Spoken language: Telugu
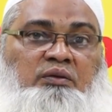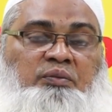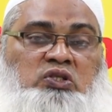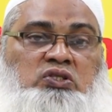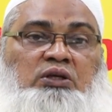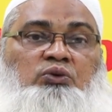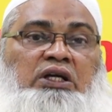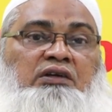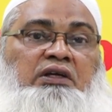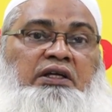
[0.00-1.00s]
ప్రస్తుతం
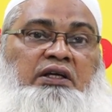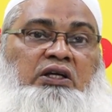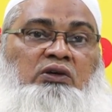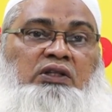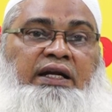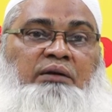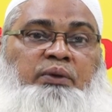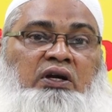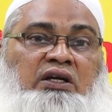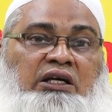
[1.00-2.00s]
ఉన్నటువంటి రెండు వందల
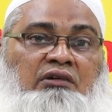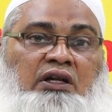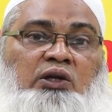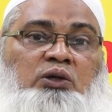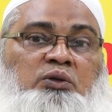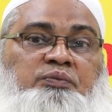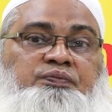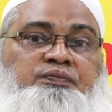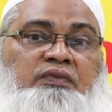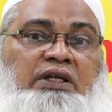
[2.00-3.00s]
డెబ్బై ఒక టవర్లలో
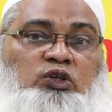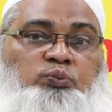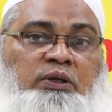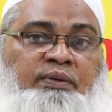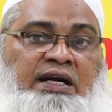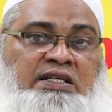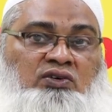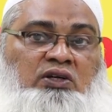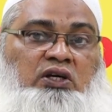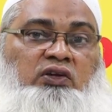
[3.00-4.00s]
అంటే ఉమ్మడి
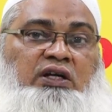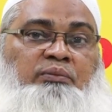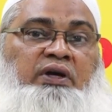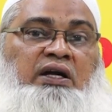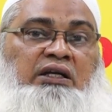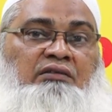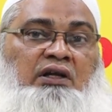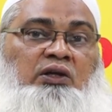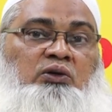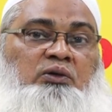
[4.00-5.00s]
ప్రకాశంలో రెండు వందల డెబ్బై ఒక
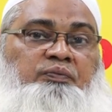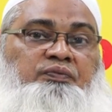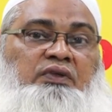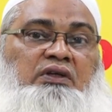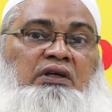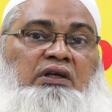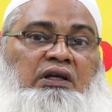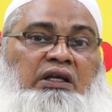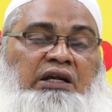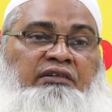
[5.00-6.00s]
టవర్లలో
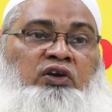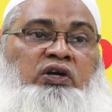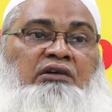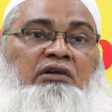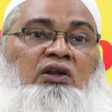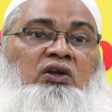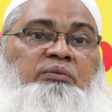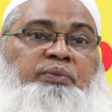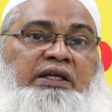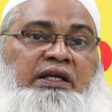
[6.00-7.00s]
ఇరవై ఏడు టవర్లలో
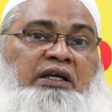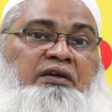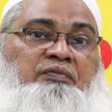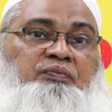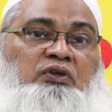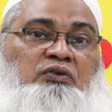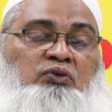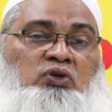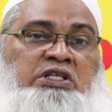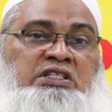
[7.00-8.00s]
ఇప్పటికే
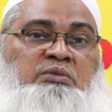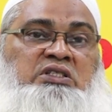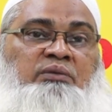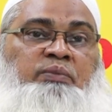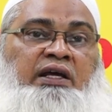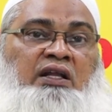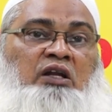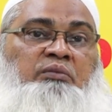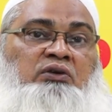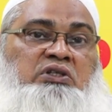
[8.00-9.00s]
ఫోర్ జీ సంబంధించిన
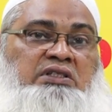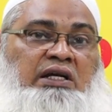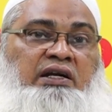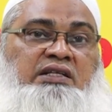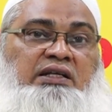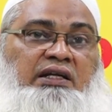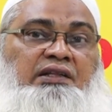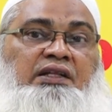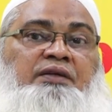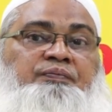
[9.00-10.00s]
పరికరాలు మేము ఇన్స్టాల్ చేయడం
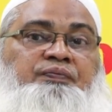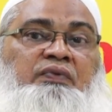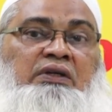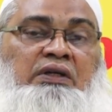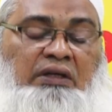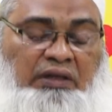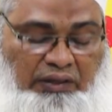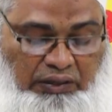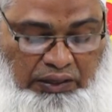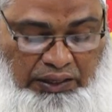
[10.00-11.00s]
జరిగింది
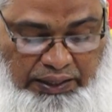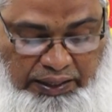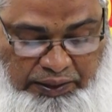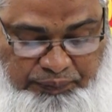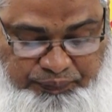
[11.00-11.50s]
అలాగే